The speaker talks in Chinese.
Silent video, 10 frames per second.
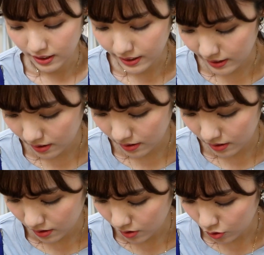接着
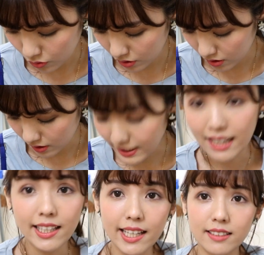就是
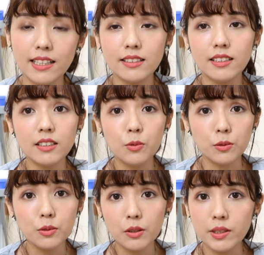项链，那这是我
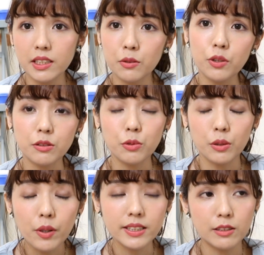最推荐、最最
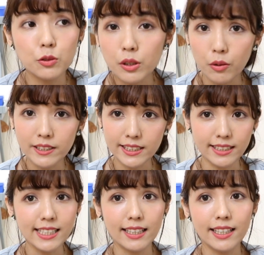推荐、最推荐的
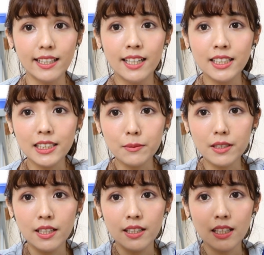项链，因为
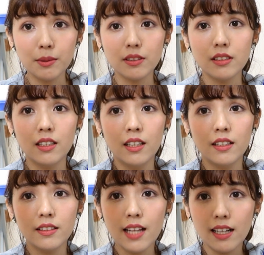它们是
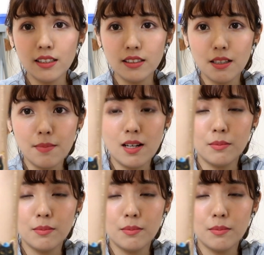很大颗的猫